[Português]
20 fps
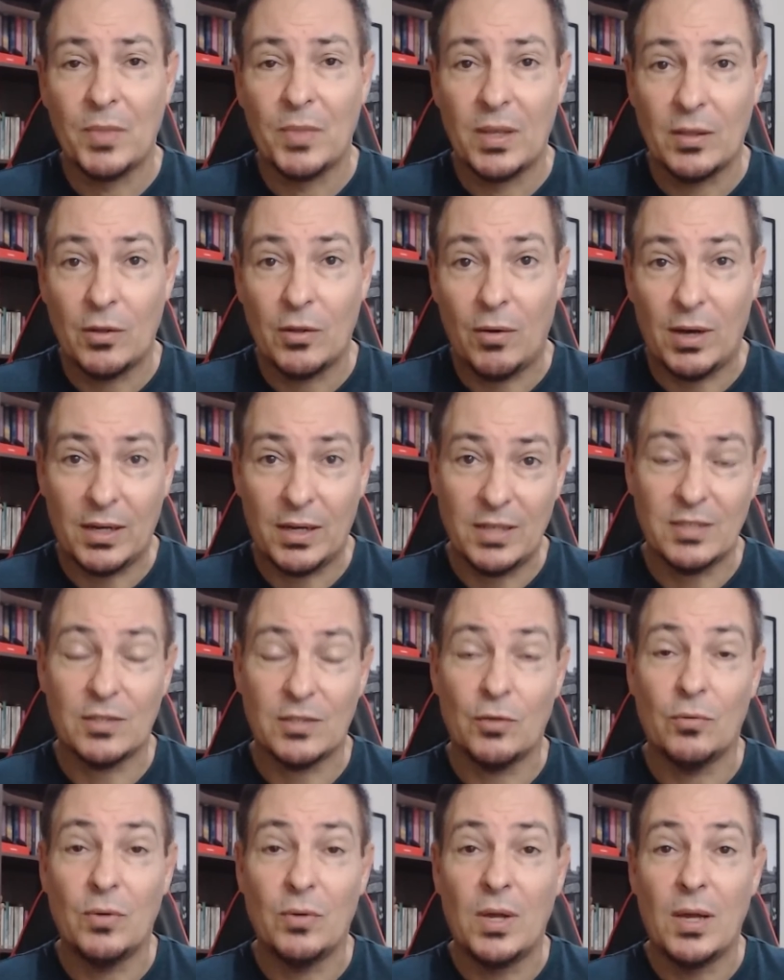Então a
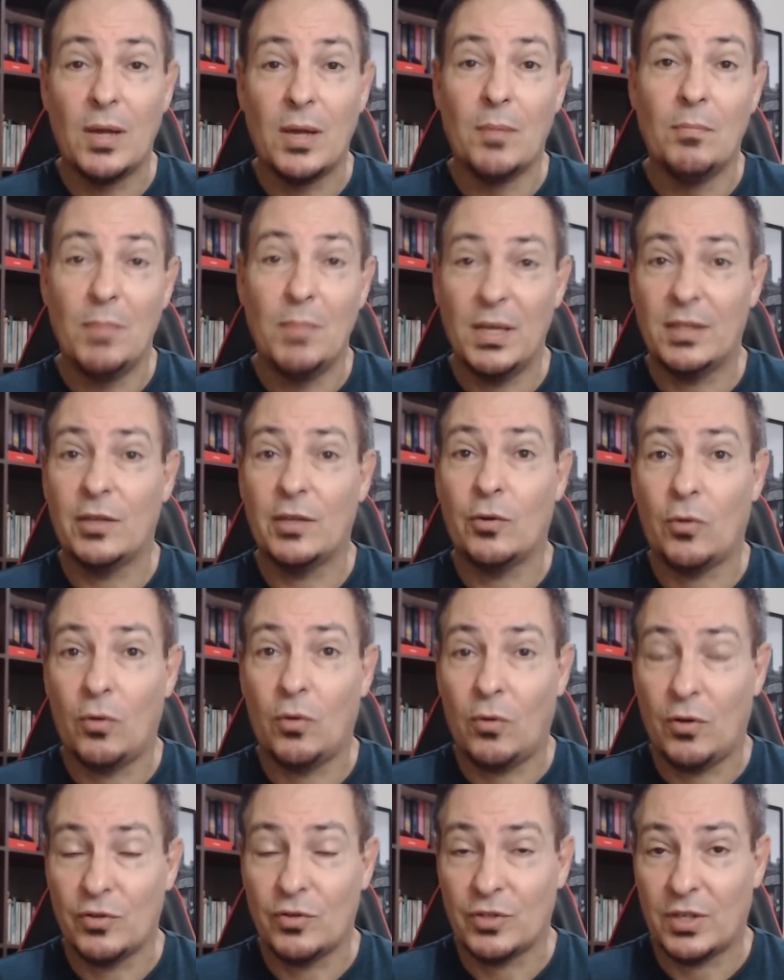questão
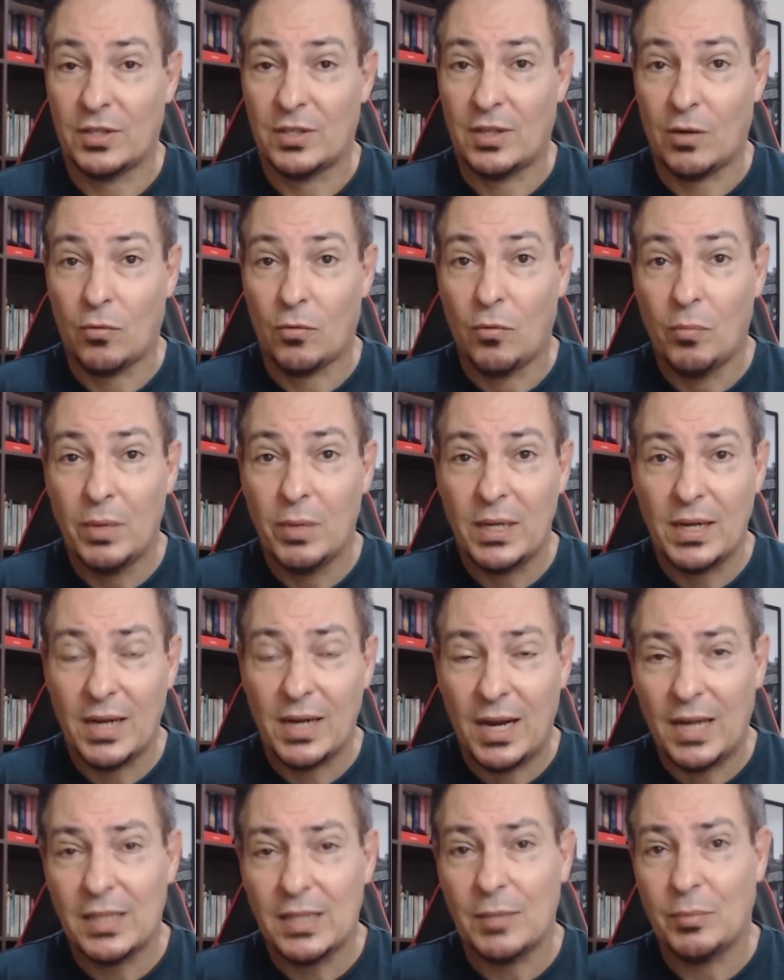meteorológica está
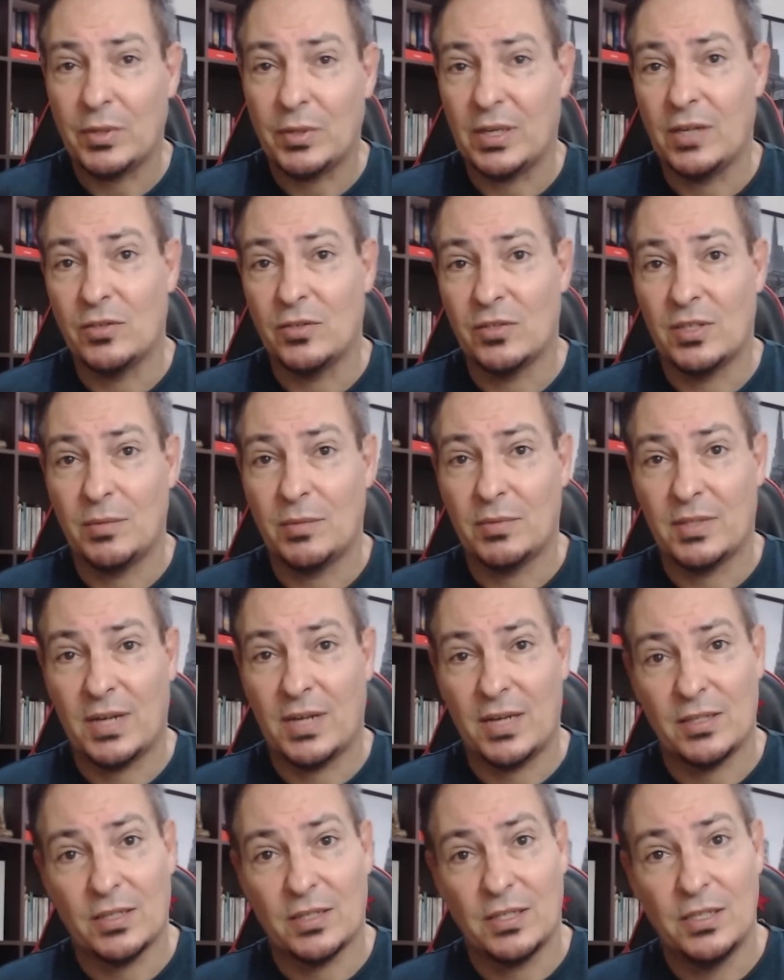complicada, porque isso sempre
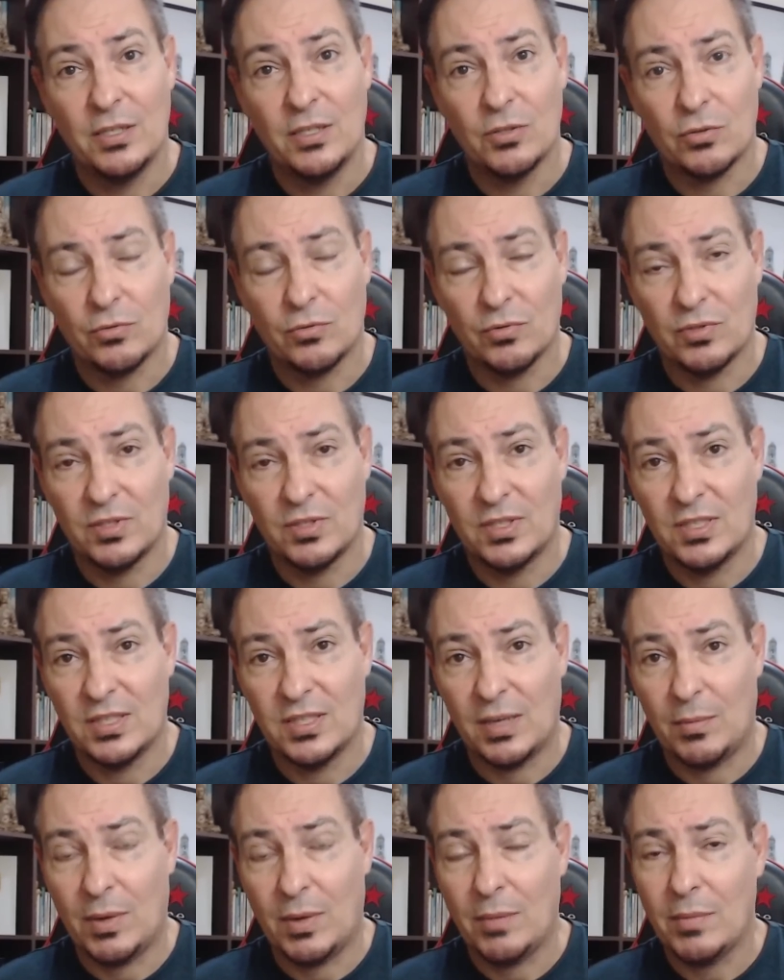traz riscos de
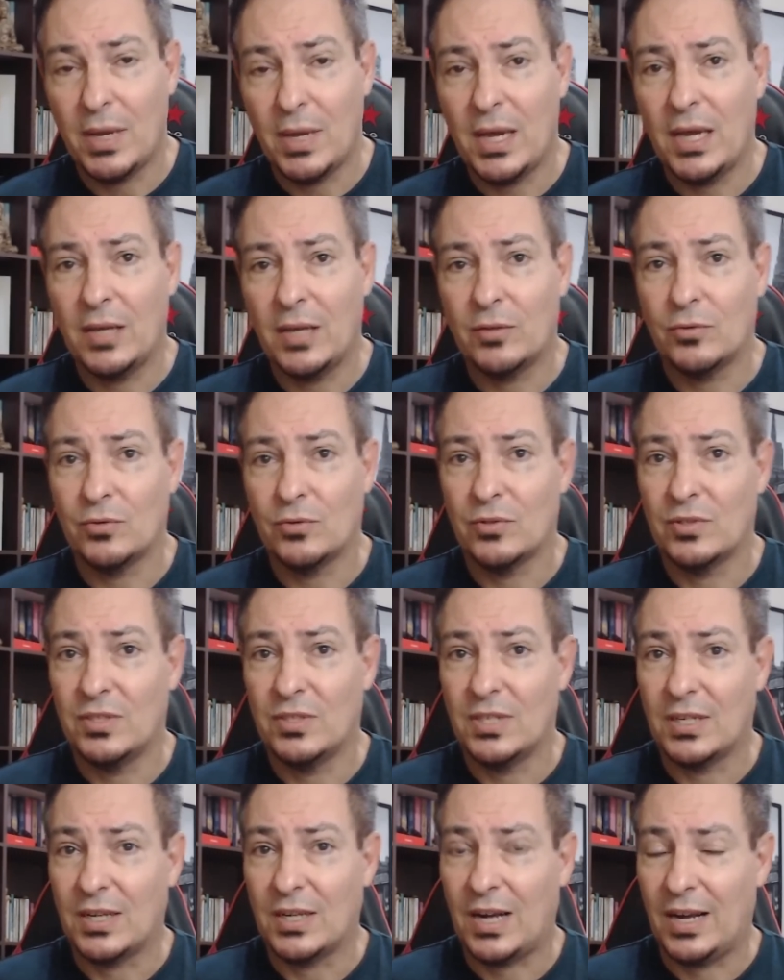desabamentos,
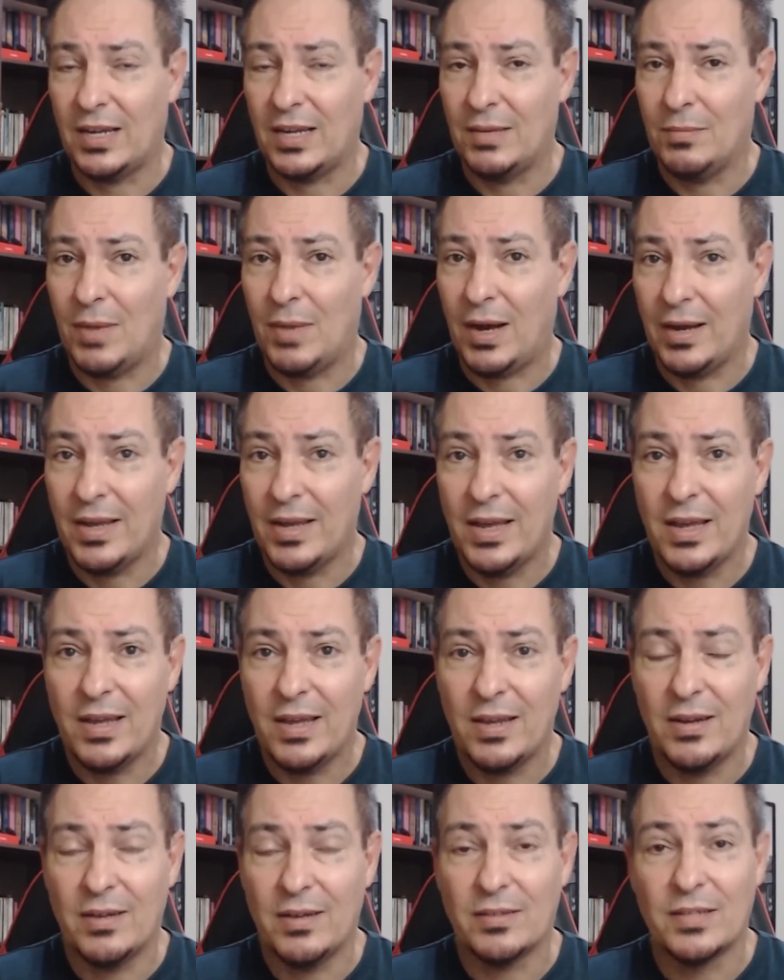de cair
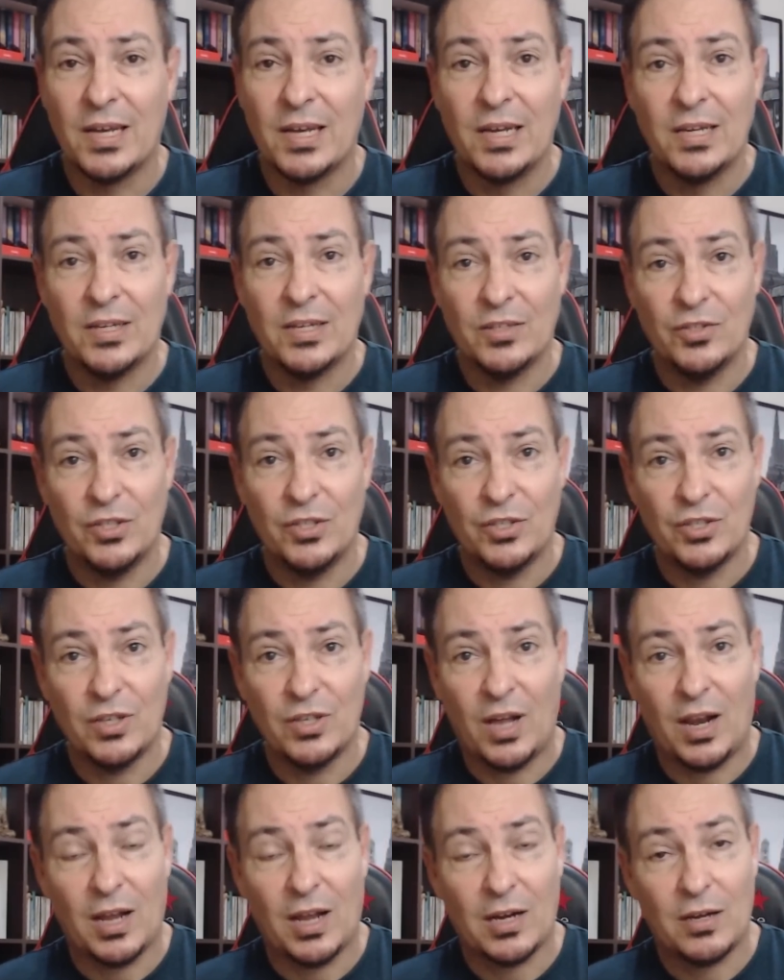barreiras, de
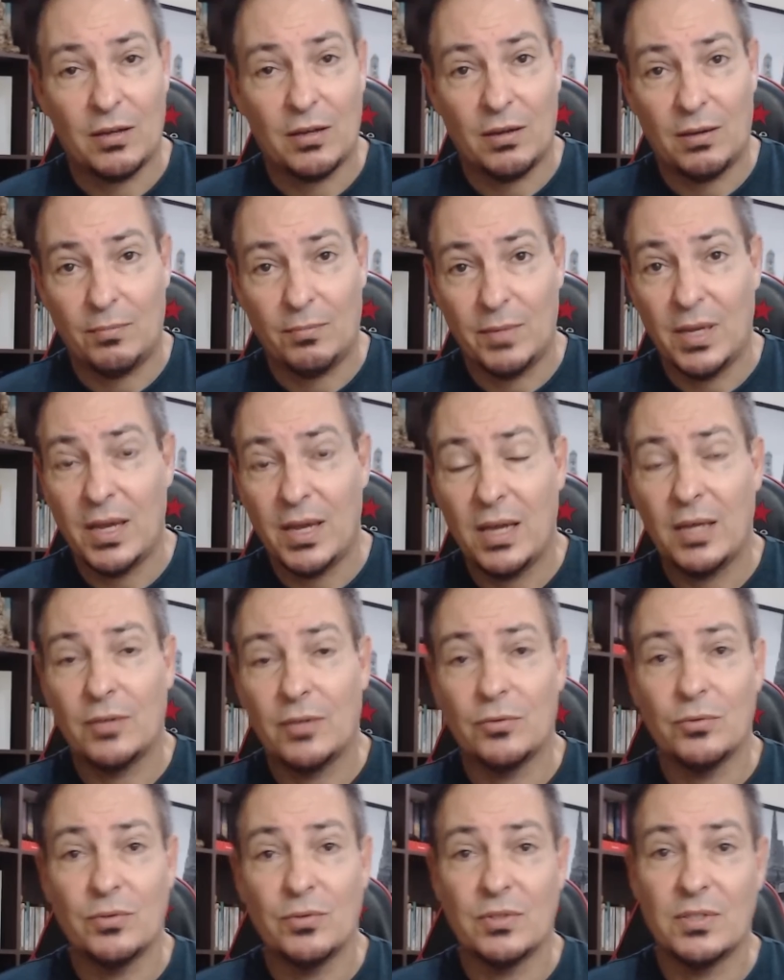
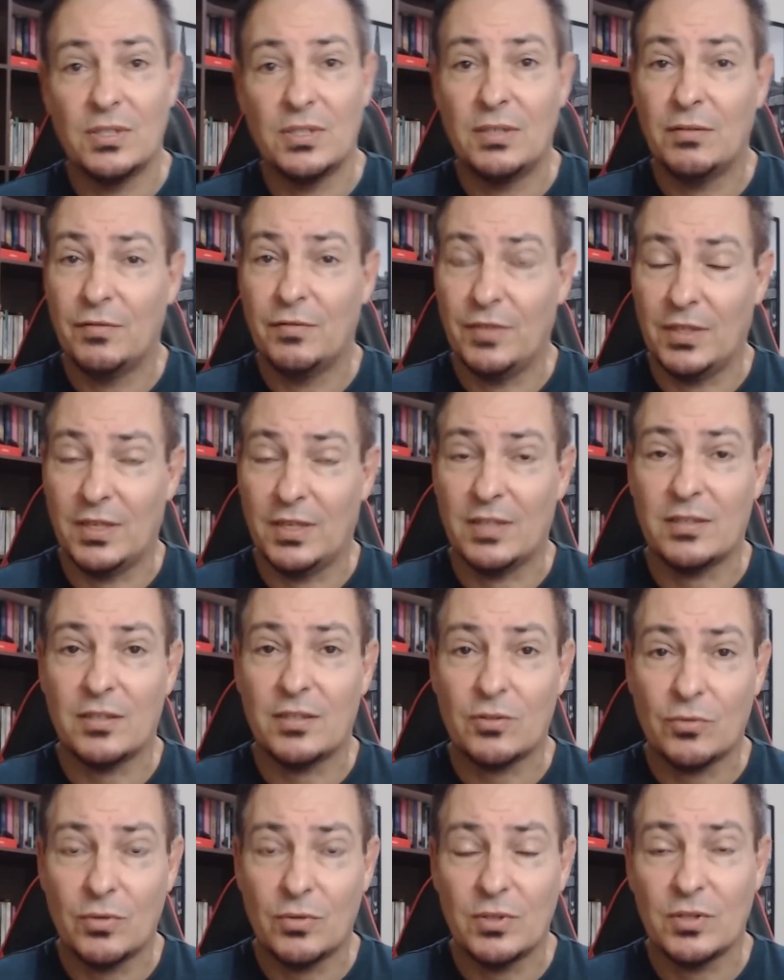alagamentos, e, enfim, essas
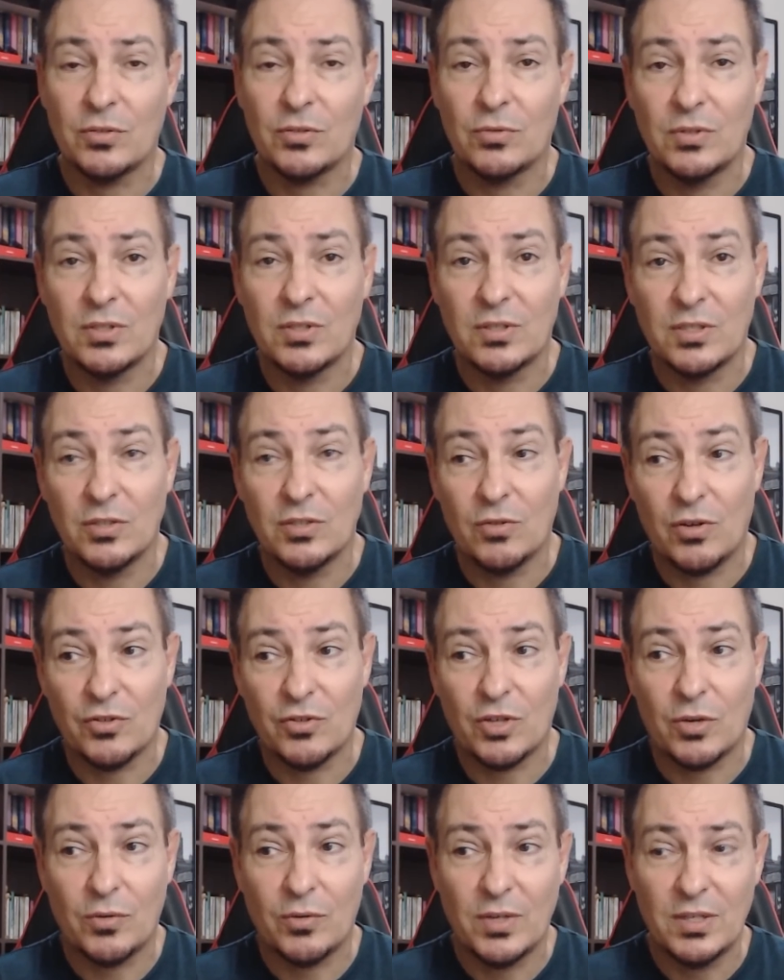coisas todas que nós
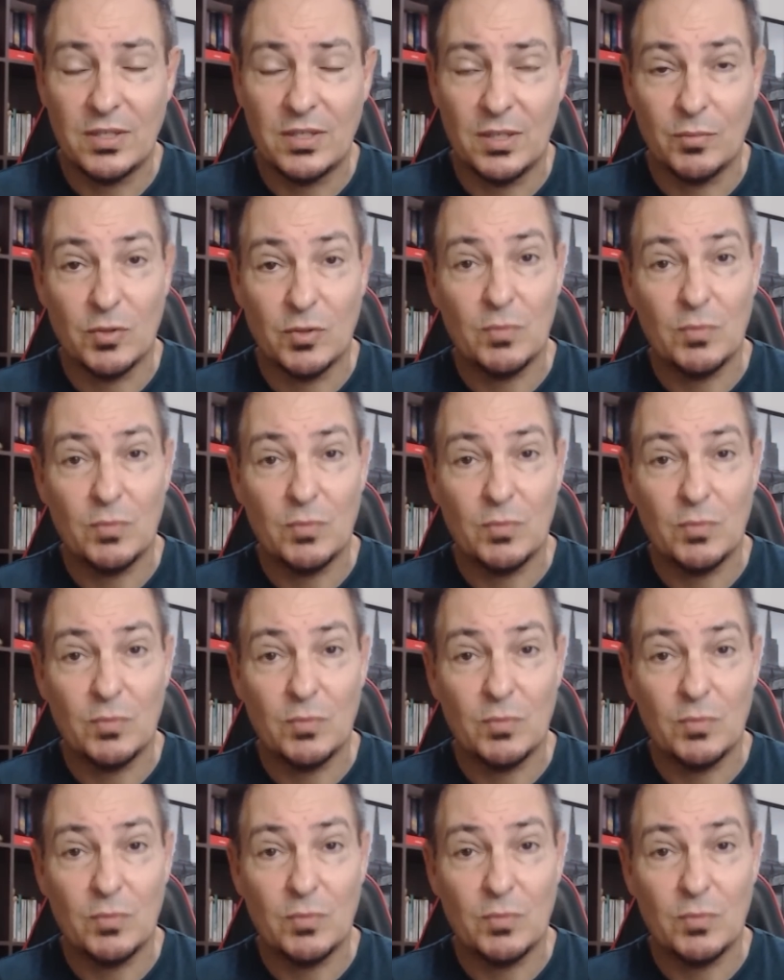já conhecemos.